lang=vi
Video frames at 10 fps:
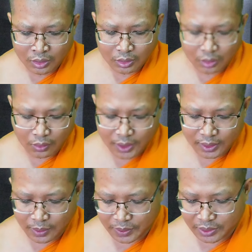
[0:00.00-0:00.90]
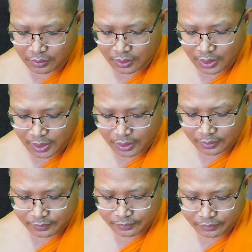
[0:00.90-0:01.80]
còn tại bờ sốt
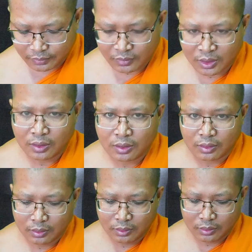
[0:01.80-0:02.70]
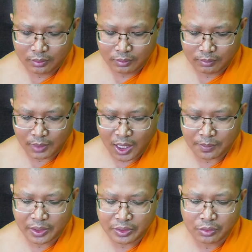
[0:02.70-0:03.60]
làng
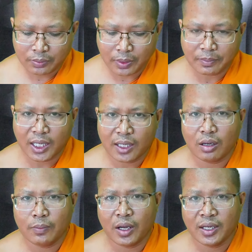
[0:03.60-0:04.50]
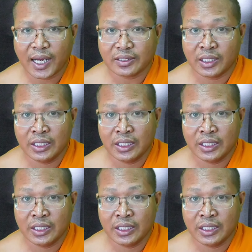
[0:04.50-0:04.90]
ban mình du bờ mán có bọn ai